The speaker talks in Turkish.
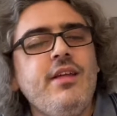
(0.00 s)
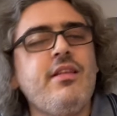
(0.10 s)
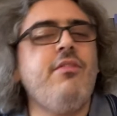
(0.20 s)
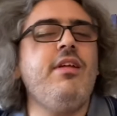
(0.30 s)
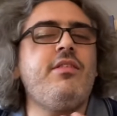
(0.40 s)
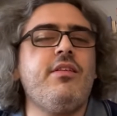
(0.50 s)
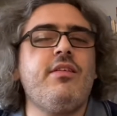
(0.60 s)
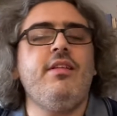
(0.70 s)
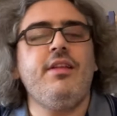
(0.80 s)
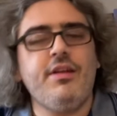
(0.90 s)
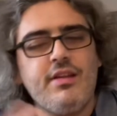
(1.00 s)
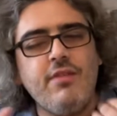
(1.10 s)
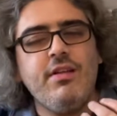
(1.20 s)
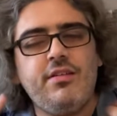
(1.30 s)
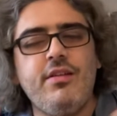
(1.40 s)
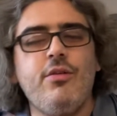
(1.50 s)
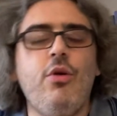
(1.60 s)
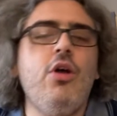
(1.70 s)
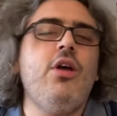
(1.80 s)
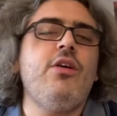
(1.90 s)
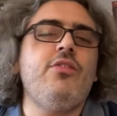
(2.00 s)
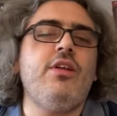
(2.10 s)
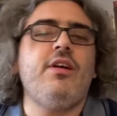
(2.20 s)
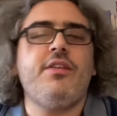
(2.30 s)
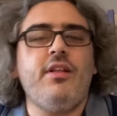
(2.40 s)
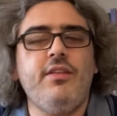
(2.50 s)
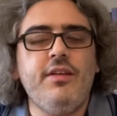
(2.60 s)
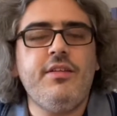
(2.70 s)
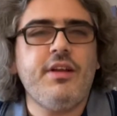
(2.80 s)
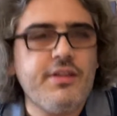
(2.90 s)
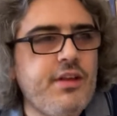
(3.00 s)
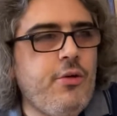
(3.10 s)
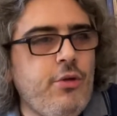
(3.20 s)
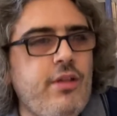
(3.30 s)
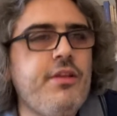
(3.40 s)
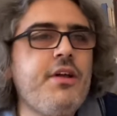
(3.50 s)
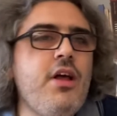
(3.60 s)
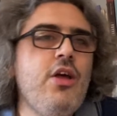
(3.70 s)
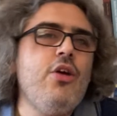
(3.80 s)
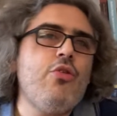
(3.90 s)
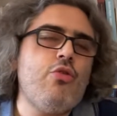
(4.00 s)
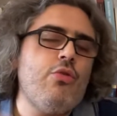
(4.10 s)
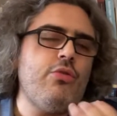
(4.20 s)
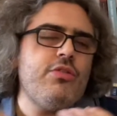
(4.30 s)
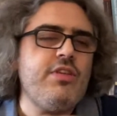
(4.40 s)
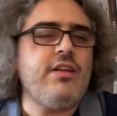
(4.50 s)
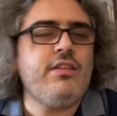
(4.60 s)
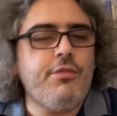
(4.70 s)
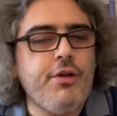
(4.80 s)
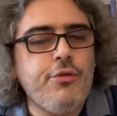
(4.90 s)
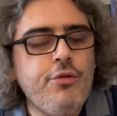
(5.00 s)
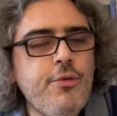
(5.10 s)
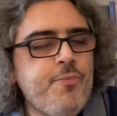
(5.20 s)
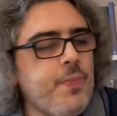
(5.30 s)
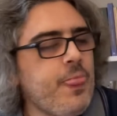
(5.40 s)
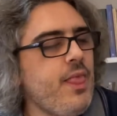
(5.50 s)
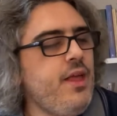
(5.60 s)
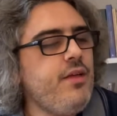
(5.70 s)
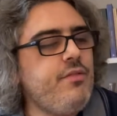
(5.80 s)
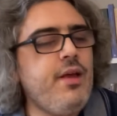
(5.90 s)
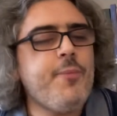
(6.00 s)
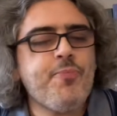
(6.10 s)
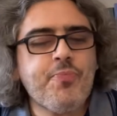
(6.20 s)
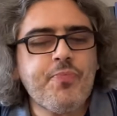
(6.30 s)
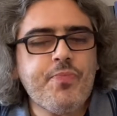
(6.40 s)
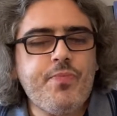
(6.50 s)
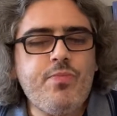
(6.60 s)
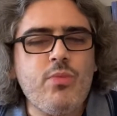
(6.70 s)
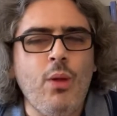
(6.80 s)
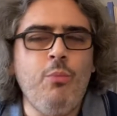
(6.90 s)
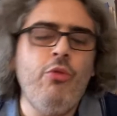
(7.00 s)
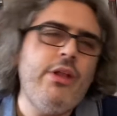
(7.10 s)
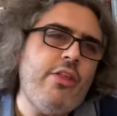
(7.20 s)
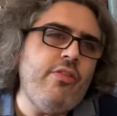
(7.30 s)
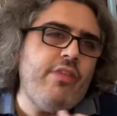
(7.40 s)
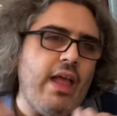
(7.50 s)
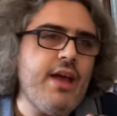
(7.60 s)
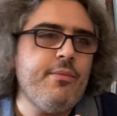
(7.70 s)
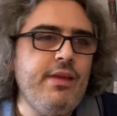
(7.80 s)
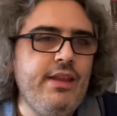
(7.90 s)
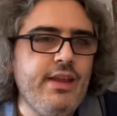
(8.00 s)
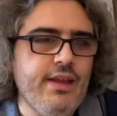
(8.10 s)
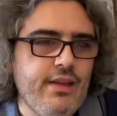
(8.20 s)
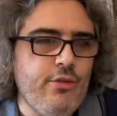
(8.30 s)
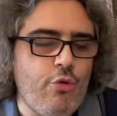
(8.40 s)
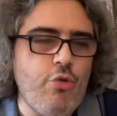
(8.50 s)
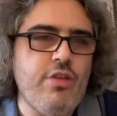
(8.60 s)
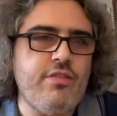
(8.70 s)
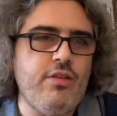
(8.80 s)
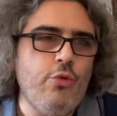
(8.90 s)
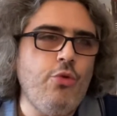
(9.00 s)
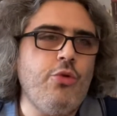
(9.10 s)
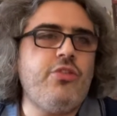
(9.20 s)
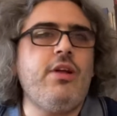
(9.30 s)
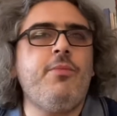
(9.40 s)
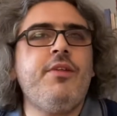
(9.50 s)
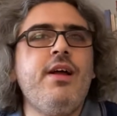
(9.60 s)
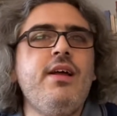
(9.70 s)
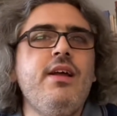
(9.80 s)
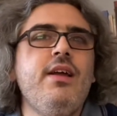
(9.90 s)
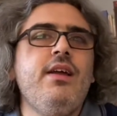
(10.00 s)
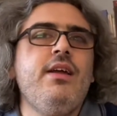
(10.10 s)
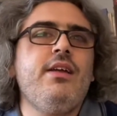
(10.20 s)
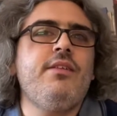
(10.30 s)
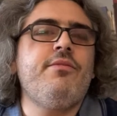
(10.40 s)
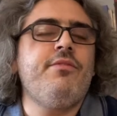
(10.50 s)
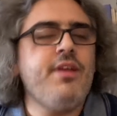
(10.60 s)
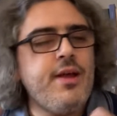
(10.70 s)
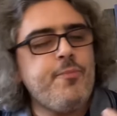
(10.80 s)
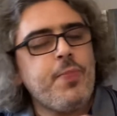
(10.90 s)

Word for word: devlet yetkililerine, devletin işte krallığın yanında olanlara çok sert davranıyor. Ve bunlar için değer miydi düşüncesi doğuyor kitapta. Ve